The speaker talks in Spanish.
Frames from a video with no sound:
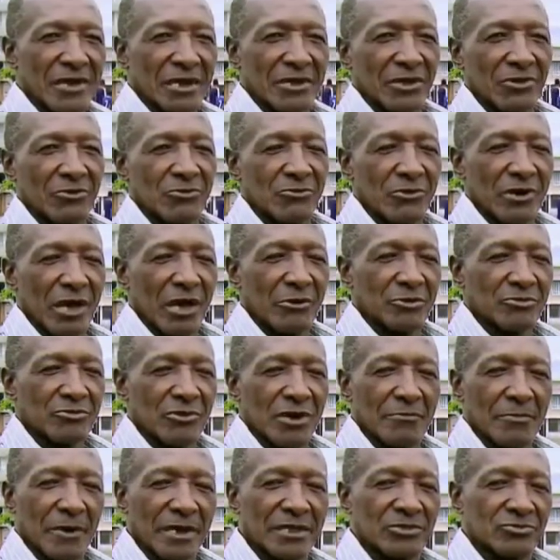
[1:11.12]
habían
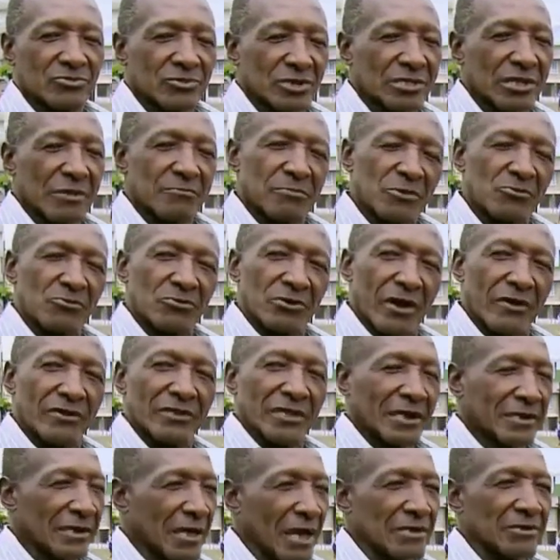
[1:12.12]
jugado al
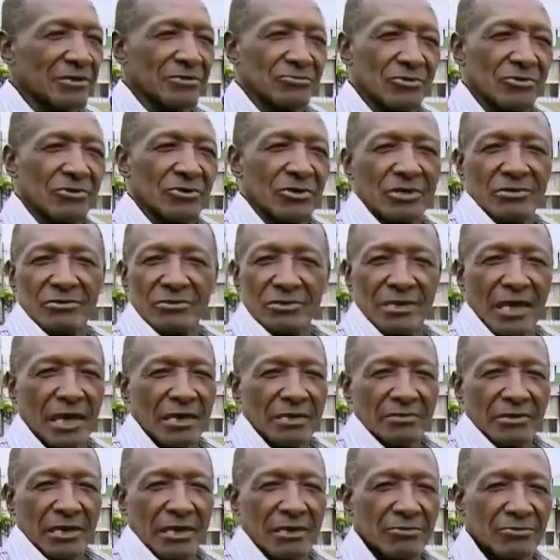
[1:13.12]
fútbol
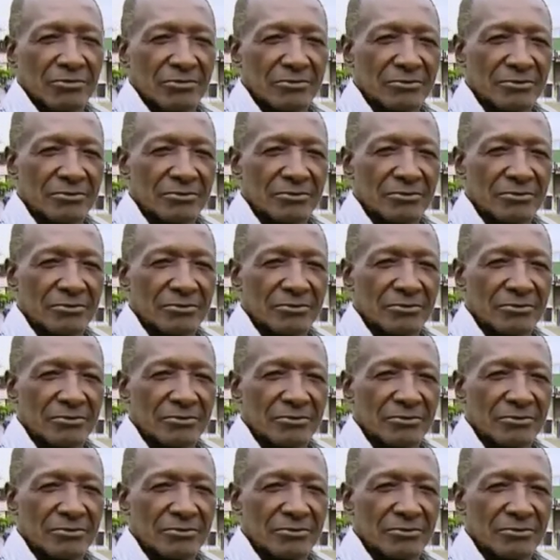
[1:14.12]
amateur